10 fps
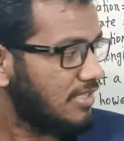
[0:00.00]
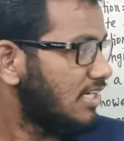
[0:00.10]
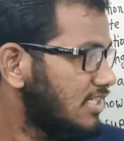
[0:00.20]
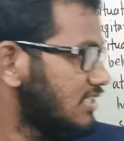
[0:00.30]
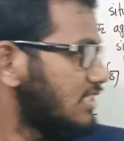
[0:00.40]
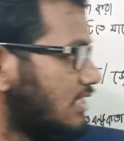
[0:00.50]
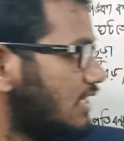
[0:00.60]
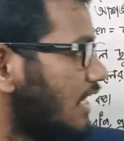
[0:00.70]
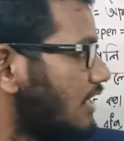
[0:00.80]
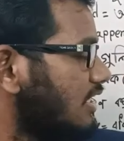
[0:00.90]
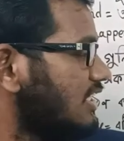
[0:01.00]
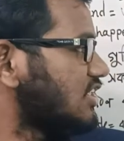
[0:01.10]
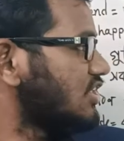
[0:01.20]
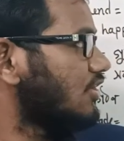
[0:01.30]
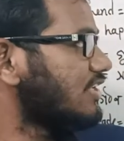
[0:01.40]
পাশে আসি এখানটা
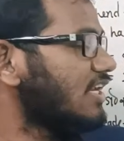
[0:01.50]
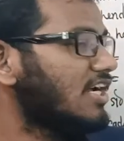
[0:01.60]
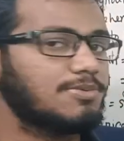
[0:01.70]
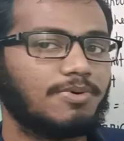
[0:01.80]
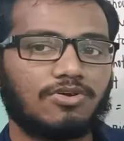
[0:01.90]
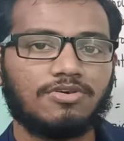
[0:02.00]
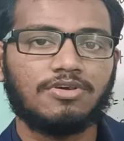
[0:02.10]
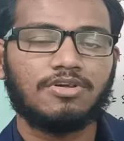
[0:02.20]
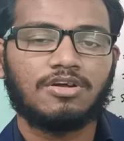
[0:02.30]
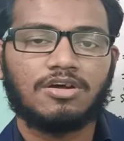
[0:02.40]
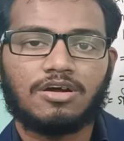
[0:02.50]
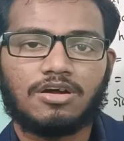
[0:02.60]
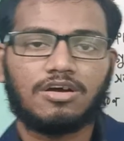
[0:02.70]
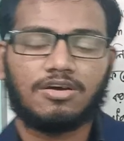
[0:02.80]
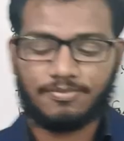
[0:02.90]
স্ক্রিনশট দিয়ে রাখতে পারো
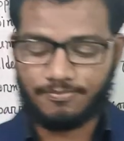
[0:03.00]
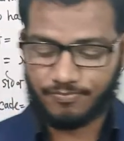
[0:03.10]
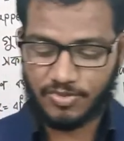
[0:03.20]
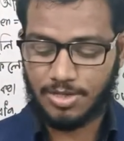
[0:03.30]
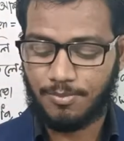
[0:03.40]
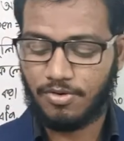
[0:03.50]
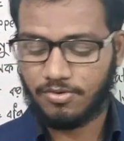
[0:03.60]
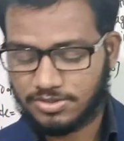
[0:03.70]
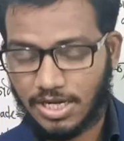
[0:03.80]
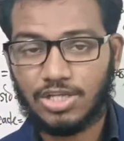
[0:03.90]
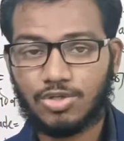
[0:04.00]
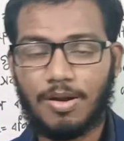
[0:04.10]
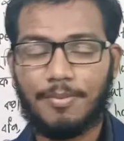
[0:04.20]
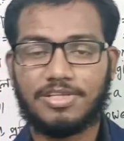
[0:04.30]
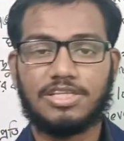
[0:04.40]
এবং চাইলে
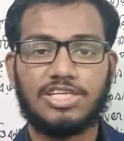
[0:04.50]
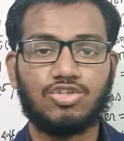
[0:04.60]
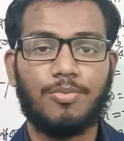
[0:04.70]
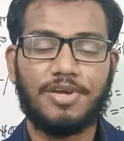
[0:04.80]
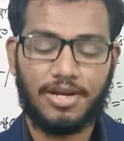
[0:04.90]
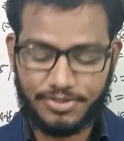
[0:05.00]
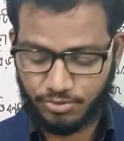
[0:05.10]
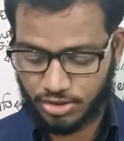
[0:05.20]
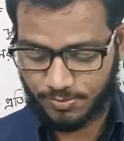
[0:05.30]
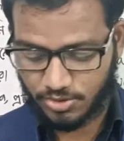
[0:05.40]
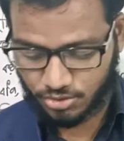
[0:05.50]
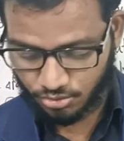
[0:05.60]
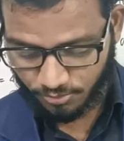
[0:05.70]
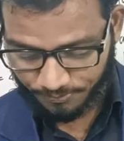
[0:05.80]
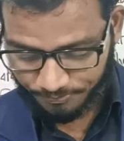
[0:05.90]
তোমরা আমাদের থেকে ছবি কালেক্ট করতে পারো
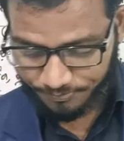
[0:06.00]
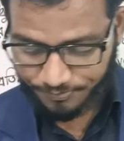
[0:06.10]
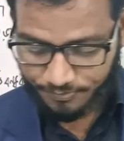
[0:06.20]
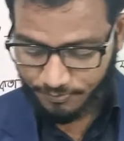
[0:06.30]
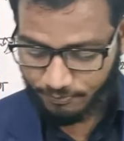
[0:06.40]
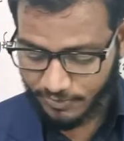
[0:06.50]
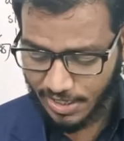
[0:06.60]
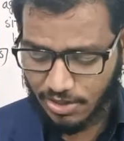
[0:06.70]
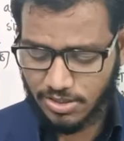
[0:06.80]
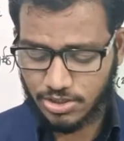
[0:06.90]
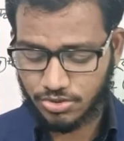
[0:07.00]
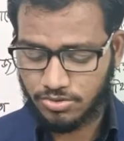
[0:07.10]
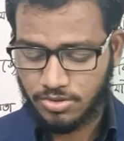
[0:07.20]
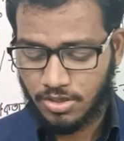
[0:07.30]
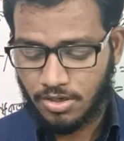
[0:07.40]
শুধু এখন আসো
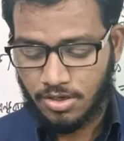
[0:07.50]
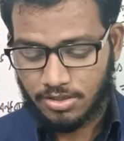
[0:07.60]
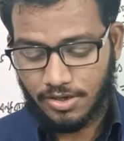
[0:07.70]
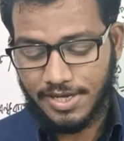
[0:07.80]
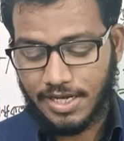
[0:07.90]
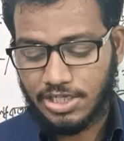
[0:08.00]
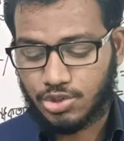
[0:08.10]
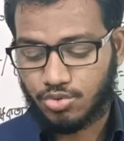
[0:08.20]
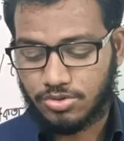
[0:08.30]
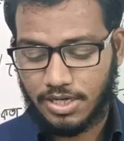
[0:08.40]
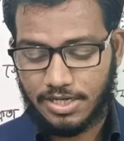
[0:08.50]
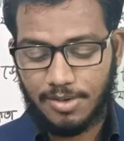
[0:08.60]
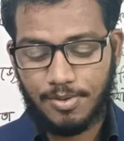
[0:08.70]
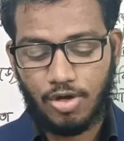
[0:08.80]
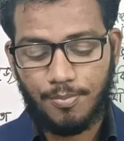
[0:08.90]
তাহলে এখানে এখানে
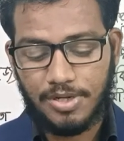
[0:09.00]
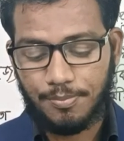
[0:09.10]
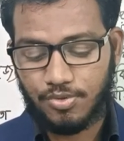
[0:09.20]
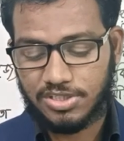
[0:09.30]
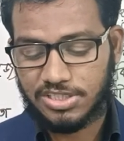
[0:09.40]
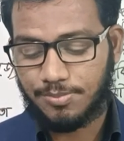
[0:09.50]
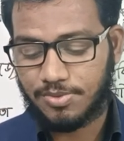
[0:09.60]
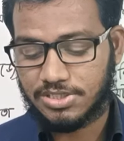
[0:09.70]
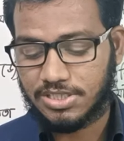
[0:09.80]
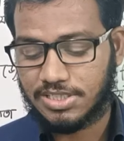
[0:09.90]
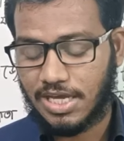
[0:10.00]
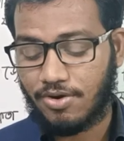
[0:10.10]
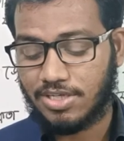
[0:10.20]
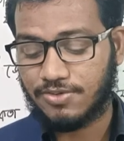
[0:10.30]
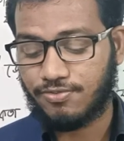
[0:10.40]
আমরা গল্পটা পড়তেছিলাম হচ্ছে যে দেয়ার
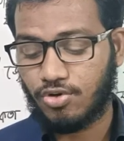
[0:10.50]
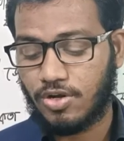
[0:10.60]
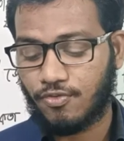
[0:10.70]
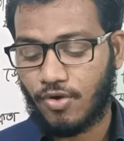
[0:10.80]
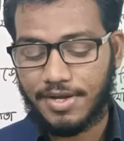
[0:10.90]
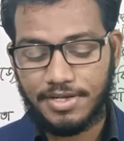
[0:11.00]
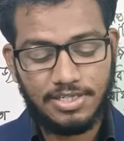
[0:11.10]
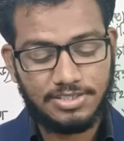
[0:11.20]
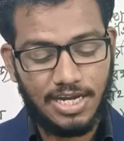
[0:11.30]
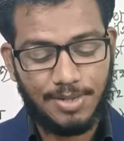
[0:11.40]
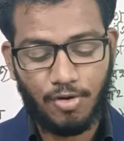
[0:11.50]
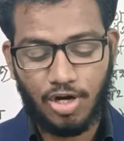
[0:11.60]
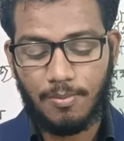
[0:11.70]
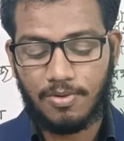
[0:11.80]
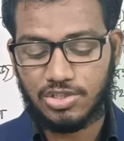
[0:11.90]
আছে ফুল অফ কোয়াইটনেস অ্যাট
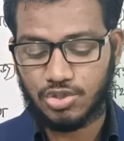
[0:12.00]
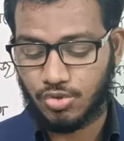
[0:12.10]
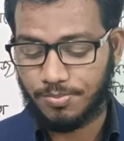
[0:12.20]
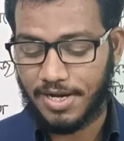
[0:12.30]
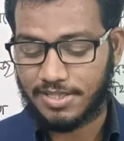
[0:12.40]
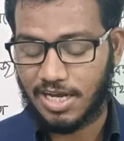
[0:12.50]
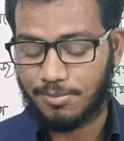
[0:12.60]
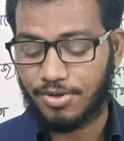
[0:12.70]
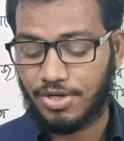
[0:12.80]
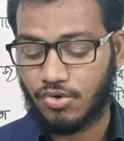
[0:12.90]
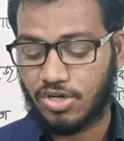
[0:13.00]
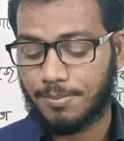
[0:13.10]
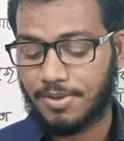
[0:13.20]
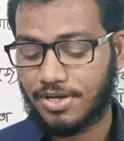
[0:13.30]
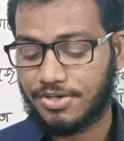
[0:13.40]
বঙ্গবন্ধু সুম অ্যাট ধানমন্ডি রোড
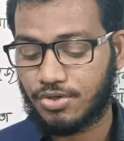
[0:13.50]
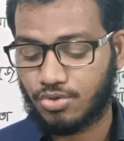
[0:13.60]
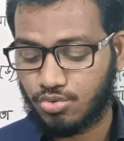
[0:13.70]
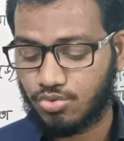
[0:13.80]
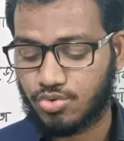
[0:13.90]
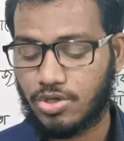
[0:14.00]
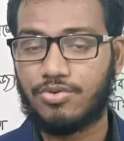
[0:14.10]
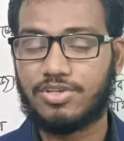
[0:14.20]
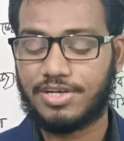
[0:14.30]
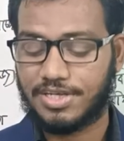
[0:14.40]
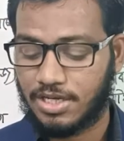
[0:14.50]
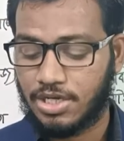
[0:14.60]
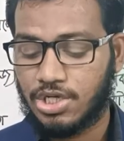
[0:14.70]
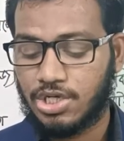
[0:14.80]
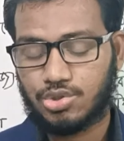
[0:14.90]
নাম্বার থার্টি টু থ্রু আউট দ্য ডে
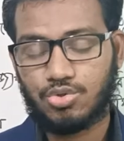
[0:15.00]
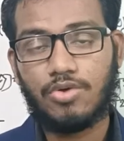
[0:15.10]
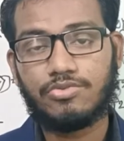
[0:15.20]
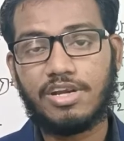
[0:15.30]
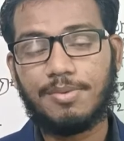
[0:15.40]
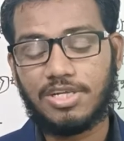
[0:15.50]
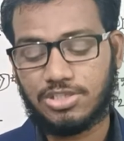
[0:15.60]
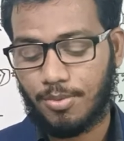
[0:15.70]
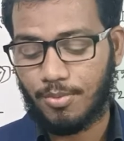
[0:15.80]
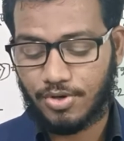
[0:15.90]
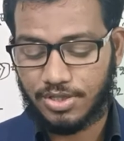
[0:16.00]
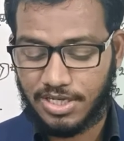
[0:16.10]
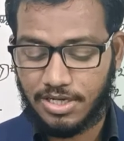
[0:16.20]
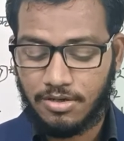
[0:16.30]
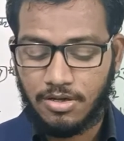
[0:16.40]
থ্রু অফ দ্য ডে মানে সমগ্র
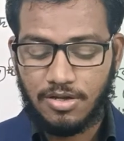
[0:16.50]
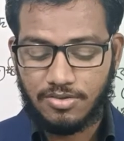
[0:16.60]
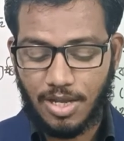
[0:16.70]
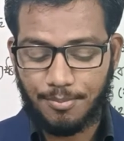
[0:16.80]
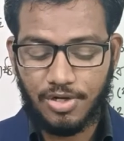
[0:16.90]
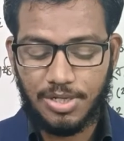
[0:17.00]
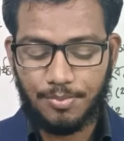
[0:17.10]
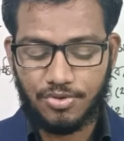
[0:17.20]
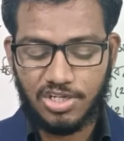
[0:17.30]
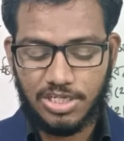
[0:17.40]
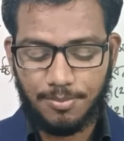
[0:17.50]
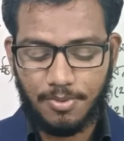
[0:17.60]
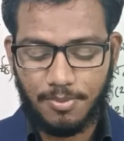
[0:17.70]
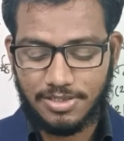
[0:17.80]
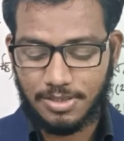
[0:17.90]
দিন ধানমন্ডির বত্রিশ
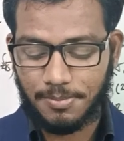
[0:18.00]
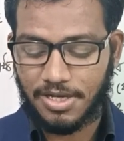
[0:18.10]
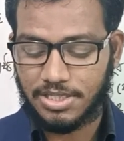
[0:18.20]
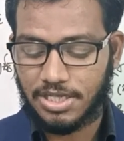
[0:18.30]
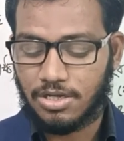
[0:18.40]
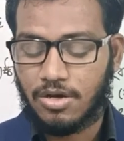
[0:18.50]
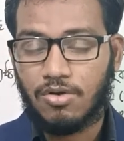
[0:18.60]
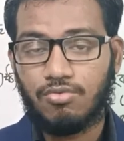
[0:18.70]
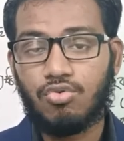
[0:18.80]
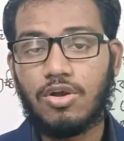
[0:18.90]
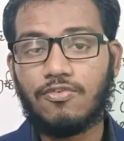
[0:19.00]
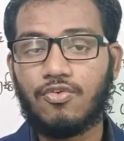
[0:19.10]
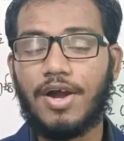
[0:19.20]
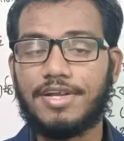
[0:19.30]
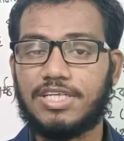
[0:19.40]
নম্বর বাড়িতে ফুল অফ
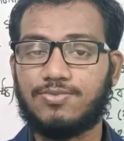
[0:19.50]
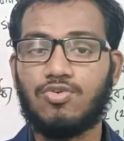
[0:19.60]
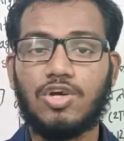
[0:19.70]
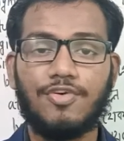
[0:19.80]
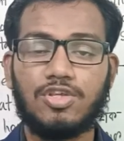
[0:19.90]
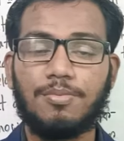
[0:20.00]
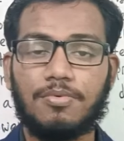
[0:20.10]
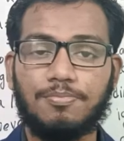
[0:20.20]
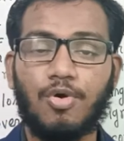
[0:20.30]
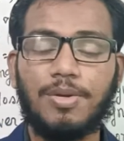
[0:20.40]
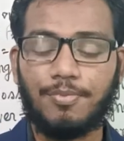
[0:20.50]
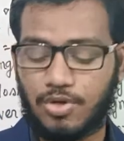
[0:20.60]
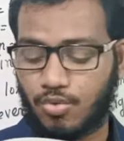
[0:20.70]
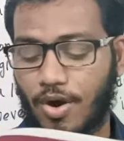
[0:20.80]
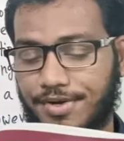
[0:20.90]
কোয়াইটনেস ফুল অফ অর্থ
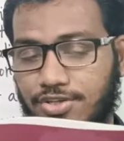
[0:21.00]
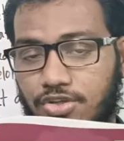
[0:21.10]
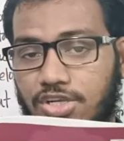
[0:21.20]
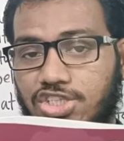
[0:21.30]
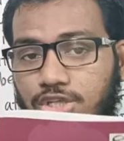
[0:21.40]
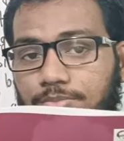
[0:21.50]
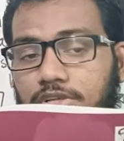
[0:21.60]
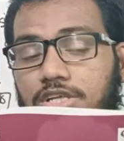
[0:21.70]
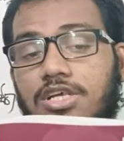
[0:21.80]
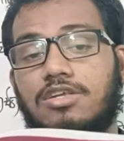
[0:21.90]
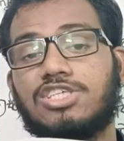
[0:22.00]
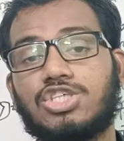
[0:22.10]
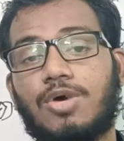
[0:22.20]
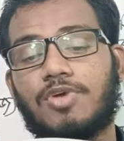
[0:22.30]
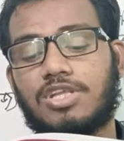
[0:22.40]
পরিপূর্ণ কোয়াইটনেস অর্থ নিস্তব্ধতা অর্থাৎ
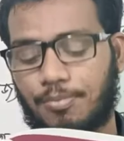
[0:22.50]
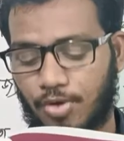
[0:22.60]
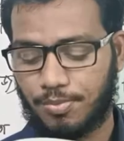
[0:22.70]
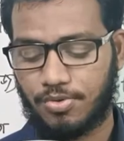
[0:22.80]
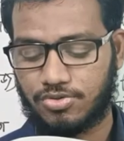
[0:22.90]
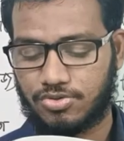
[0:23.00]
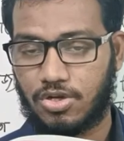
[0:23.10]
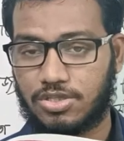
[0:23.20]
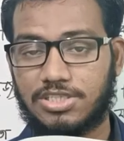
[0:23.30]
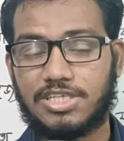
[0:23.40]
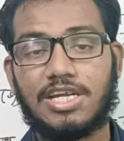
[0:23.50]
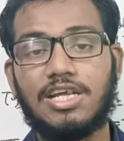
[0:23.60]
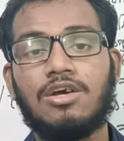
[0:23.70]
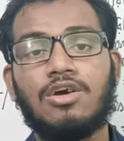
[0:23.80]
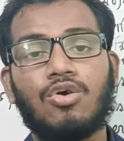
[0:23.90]
নিস্তব্ধতে পরিপূর্ণ ছিল অর্থাৎ সেখানে
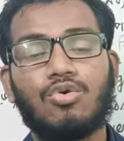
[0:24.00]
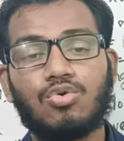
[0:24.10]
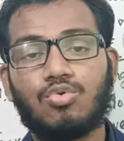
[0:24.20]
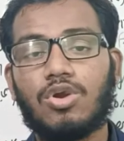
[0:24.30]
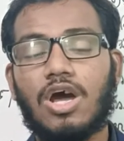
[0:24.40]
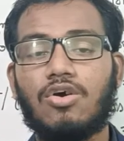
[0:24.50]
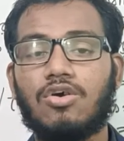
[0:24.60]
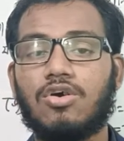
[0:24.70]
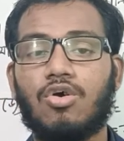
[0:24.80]
কোনো কোলাহল